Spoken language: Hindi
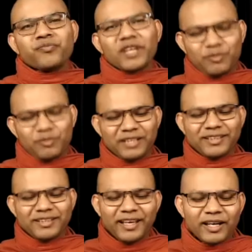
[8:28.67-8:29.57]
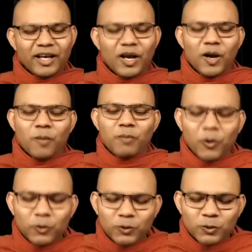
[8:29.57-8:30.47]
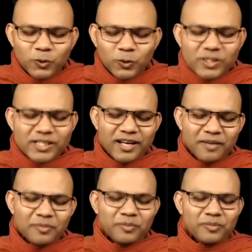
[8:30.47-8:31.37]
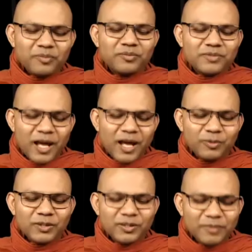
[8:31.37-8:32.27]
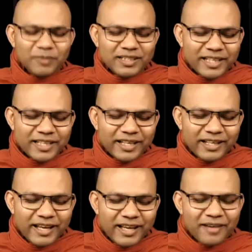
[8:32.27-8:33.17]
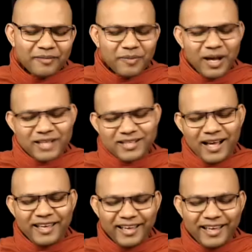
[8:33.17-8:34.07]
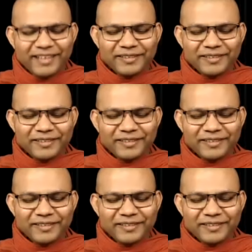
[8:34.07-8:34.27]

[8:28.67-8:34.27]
कि भंते बहुत दूर से हम सारी पुत्र भंते जी के लिए पास आए हैं